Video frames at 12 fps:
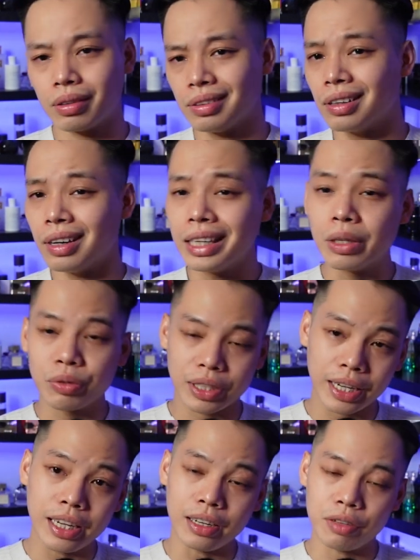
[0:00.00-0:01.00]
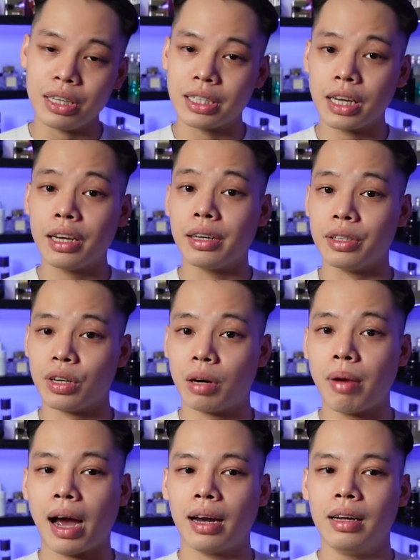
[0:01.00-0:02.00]
đường link cũng sẽ hiện ở phía trên để cho
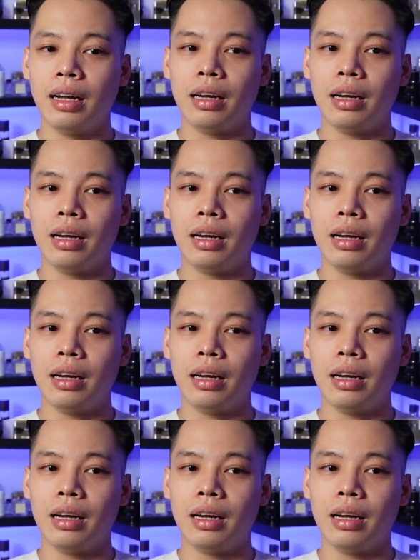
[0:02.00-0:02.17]
các bạn